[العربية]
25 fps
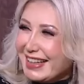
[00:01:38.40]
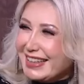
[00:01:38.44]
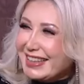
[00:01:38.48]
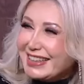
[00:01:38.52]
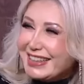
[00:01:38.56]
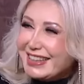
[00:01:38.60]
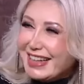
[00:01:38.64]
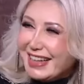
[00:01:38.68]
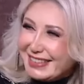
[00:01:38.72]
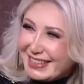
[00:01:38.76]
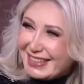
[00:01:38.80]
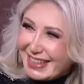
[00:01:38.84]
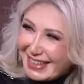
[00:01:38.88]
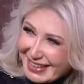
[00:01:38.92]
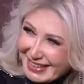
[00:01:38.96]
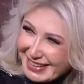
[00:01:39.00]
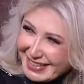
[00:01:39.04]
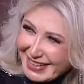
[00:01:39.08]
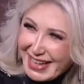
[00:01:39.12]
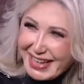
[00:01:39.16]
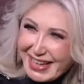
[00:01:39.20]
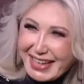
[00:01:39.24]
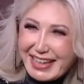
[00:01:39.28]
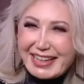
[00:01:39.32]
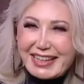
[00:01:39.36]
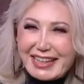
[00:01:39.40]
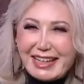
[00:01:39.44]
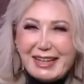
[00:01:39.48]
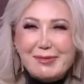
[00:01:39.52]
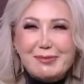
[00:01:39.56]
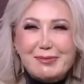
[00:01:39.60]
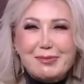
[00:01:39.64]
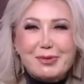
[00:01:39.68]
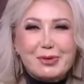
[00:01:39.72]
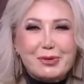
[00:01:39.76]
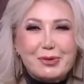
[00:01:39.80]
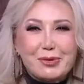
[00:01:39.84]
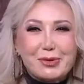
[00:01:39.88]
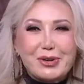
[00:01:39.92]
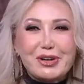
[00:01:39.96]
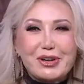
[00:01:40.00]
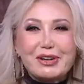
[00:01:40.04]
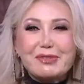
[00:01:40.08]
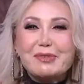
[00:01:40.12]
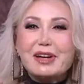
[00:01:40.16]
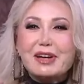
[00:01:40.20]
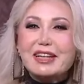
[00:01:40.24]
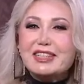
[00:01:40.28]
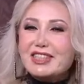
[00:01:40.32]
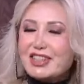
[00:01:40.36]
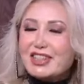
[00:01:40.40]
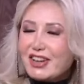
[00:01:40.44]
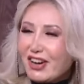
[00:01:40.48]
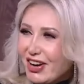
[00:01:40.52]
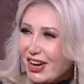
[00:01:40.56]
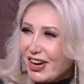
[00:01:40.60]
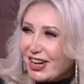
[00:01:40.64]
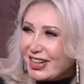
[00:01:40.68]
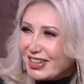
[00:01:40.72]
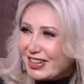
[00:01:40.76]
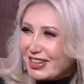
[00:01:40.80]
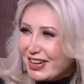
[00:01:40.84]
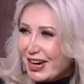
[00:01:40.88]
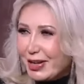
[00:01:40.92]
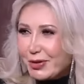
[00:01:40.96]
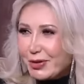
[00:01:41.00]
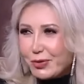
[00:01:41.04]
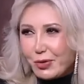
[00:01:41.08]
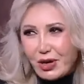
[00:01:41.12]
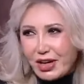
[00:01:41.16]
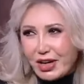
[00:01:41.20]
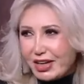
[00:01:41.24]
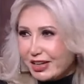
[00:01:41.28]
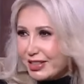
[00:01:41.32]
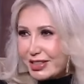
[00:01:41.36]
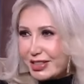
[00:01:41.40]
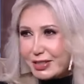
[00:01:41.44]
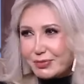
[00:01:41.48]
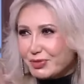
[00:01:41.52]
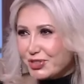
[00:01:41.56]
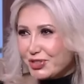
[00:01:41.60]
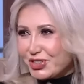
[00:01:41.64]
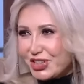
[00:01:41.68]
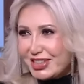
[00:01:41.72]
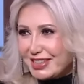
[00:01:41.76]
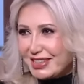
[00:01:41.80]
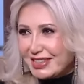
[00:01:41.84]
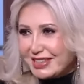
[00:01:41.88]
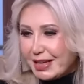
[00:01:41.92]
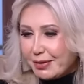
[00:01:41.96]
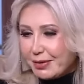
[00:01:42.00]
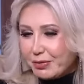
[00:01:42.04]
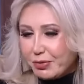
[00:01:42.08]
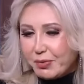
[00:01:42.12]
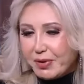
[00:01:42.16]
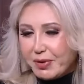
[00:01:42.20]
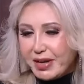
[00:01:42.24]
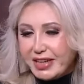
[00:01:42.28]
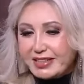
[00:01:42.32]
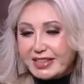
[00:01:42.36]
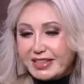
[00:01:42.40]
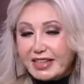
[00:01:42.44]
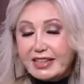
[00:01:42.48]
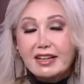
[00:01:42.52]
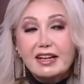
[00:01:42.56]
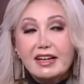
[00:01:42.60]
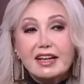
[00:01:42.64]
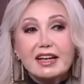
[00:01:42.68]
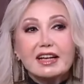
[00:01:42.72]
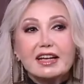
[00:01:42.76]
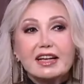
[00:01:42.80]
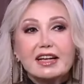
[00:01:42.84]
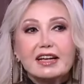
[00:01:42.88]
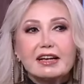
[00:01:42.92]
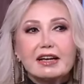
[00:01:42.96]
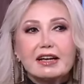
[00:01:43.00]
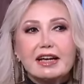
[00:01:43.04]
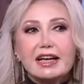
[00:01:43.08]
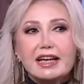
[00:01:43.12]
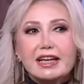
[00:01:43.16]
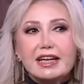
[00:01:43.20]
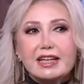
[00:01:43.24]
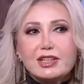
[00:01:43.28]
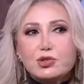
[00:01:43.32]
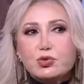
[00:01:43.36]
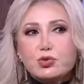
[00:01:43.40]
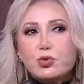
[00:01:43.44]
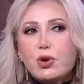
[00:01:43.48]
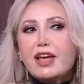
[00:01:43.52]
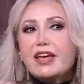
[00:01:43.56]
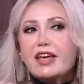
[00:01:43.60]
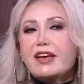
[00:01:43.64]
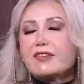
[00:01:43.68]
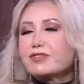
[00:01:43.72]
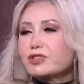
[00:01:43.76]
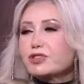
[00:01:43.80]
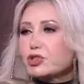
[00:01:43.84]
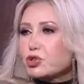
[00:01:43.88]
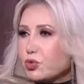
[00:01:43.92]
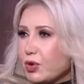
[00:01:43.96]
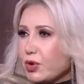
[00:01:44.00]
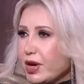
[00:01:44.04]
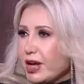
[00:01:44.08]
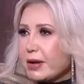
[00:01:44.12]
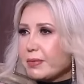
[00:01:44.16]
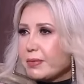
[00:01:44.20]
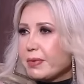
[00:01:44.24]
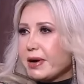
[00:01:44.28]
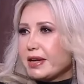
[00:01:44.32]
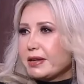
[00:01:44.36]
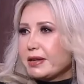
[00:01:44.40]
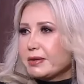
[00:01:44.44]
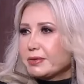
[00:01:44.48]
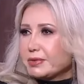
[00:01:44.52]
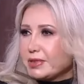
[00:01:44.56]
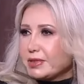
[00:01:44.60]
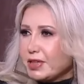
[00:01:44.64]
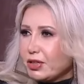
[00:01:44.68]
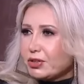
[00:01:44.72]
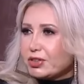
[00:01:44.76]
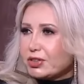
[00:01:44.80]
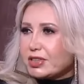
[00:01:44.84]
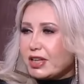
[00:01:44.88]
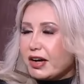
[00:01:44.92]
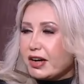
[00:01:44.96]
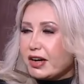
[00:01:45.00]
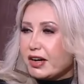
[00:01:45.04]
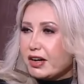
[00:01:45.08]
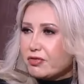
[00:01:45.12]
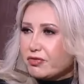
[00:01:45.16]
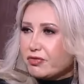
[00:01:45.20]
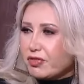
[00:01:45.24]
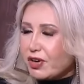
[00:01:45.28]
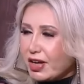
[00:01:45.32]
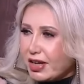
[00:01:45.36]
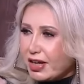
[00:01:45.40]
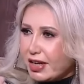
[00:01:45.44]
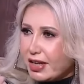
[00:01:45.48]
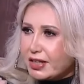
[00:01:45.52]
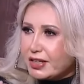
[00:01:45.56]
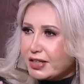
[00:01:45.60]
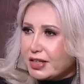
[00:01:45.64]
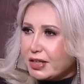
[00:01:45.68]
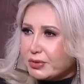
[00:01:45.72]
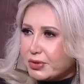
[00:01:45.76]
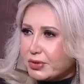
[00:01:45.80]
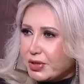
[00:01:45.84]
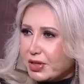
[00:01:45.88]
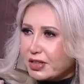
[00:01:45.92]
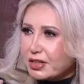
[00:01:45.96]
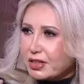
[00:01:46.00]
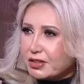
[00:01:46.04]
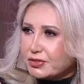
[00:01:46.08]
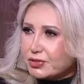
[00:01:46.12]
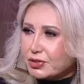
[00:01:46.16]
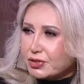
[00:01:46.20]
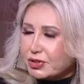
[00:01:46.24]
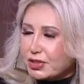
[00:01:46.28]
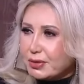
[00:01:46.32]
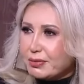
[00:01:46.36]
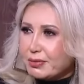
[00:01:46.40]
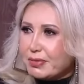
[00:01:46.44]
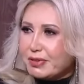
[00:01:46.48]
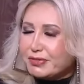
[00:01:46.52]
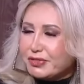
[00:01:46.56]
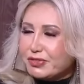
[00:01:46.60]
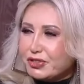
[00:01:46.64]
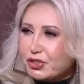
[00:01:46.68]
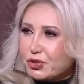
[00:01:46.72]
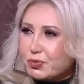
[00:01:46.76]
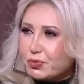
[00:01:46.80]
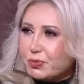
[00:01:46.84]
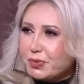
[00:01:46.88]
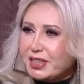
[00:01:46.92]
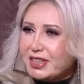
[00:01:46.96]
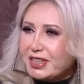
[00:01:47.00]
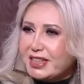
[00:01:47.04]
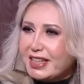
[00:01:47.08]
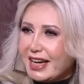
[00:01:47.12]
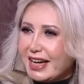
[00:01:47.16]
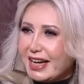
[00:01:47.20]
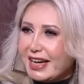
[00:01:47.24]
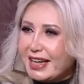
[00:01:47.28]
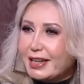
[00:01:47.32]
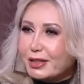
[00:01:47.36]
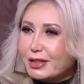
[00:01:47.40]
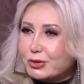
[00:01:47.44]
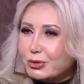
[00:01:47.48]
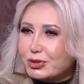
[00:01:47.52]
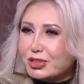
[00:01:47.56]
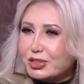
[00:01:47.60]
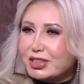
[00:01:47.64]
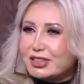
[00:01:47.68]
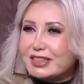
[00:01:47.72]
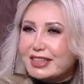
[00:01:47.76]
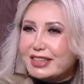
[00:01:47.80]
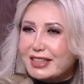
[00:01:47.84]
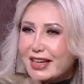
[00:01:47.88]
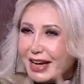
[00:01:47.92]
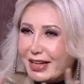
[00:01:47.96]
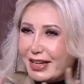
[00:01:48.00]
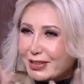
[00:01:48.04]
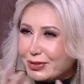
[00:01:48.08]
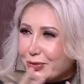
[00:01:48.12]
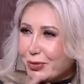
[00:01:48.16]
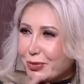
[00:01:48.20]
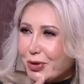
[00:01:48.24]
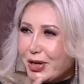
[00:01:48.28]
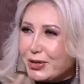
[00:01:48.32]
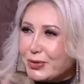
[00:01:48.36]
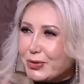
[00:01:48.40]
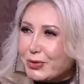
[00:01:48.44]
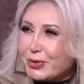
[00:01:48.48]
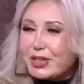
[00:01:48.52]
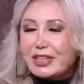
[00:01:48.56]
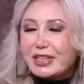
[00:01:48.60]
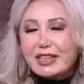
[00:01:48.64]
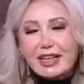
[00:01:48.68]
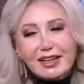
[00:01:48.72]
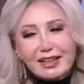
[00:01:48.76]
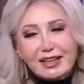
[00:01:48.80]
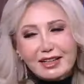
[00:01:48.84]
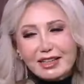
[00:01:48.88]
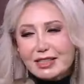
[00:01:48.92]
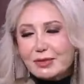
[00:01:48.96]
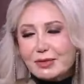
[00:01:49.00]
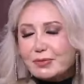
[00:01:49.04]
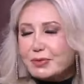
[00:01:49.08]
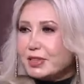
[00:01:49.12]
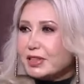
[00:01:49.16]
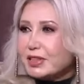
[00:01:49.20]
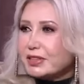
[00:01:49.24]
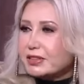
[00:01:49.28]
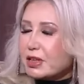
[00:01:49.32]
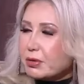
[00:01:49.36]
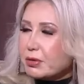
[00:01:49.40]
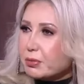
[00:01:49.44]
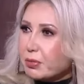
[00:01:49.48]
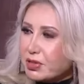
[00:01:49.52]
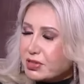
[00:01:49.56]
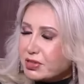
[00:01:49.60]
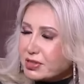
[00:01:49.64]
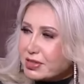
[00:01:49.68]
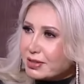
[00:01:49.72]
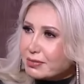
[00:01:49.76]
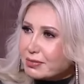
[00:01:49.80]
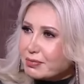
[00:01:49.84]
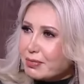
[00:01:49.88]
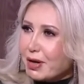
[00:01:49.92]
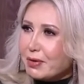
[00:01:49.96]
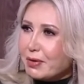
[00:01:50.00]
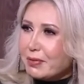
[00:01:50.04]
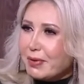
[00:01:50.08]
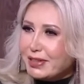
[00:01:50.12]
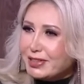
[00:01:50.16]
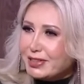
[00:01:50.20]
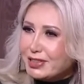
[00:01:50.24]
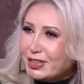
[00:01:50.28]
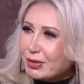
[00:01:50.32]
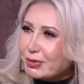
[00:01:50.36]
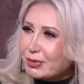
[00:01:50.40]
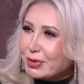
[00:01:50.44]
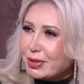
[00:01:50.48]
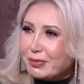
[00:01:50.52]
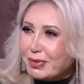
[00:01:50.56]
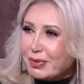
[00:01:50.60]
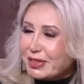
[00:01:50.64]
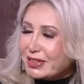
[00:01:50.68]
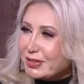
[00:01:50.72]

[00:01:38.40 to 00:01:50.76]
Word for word: خليكي قاعده كده على جنب وماشي هاي جاي وخلاص مش عايزه يتعاملوا معايا تاني آه، شويه في شويه بقى لما بداوا يتعرفوا عليا ويعرفوا ان ما فيش مني قلق وان دي ادوار وكده خلاص بنتباسط مع بعضيها ونبقى